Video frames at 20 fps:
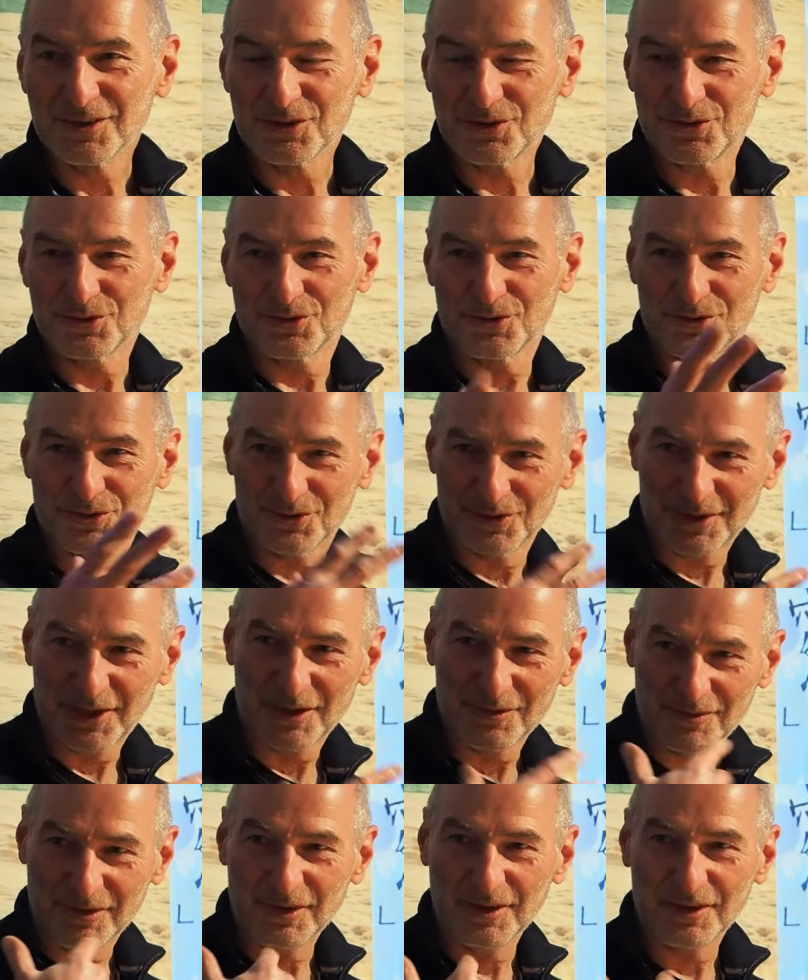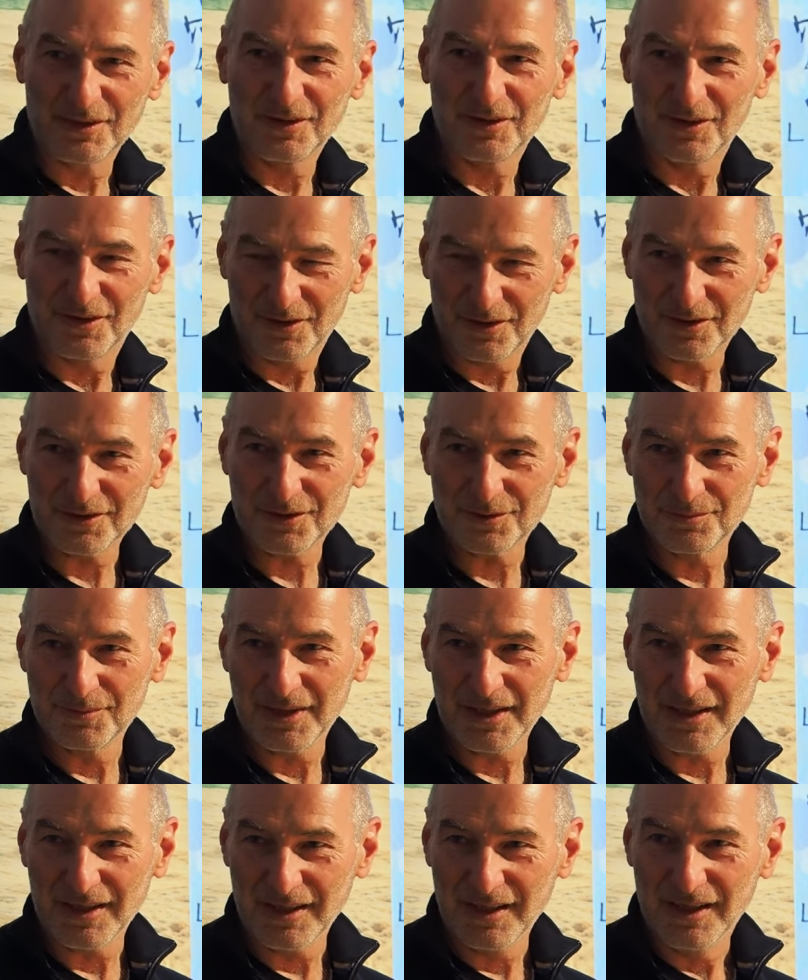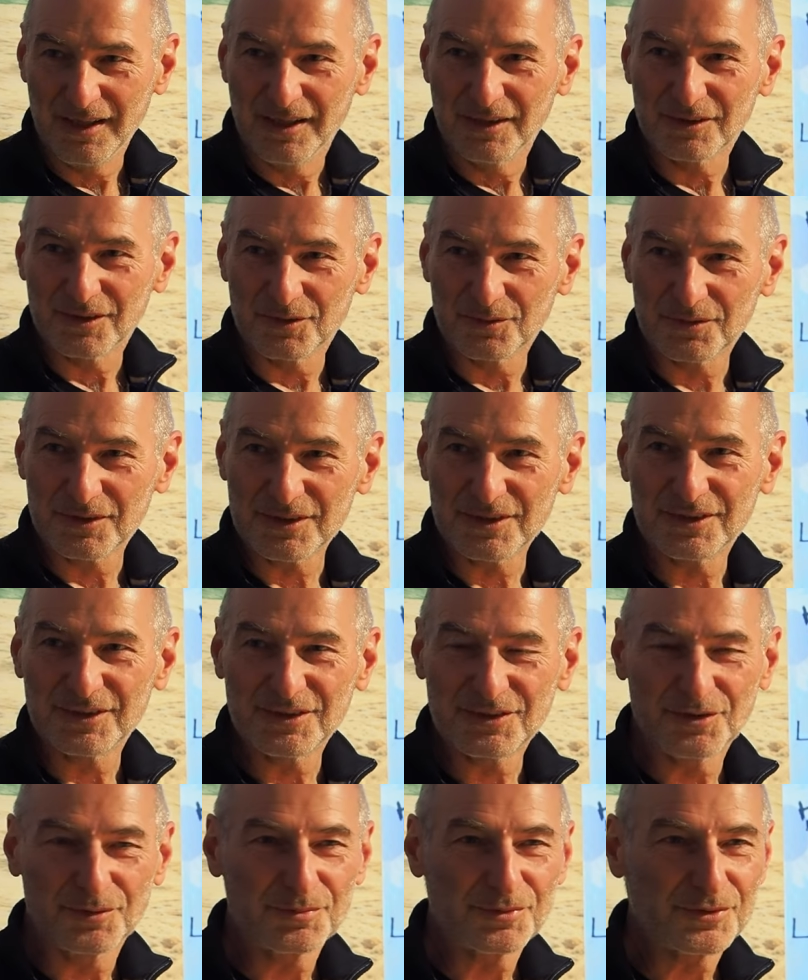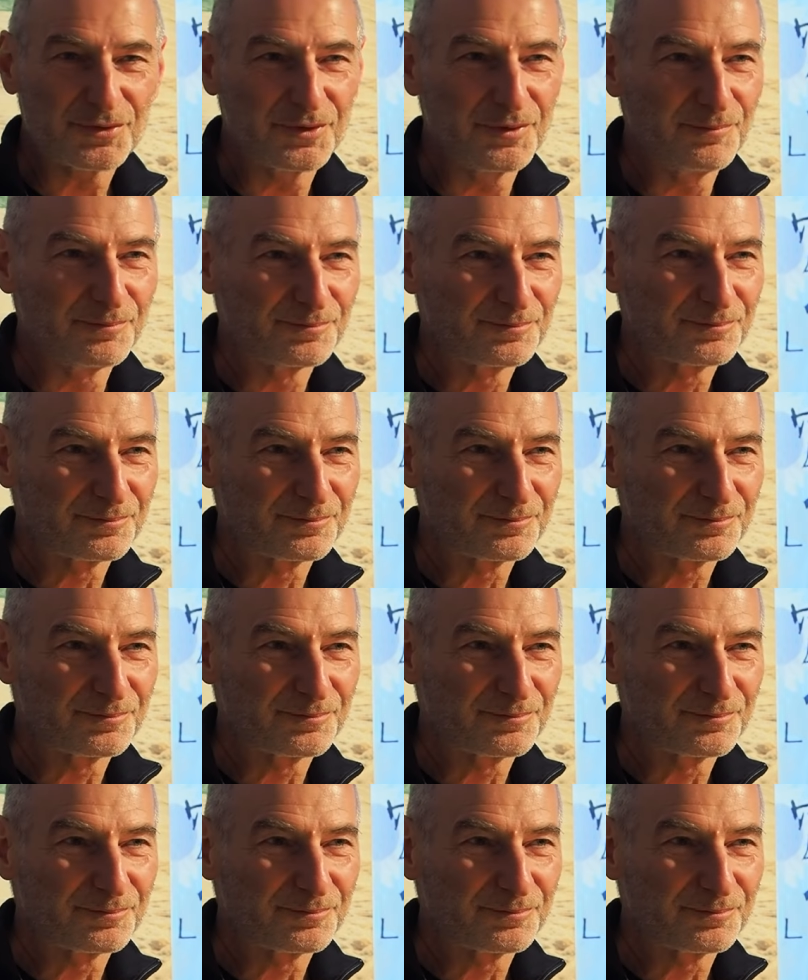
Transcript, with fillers: dass du sagst, okay, wenn ich atme, dann weiß ich, ich habe so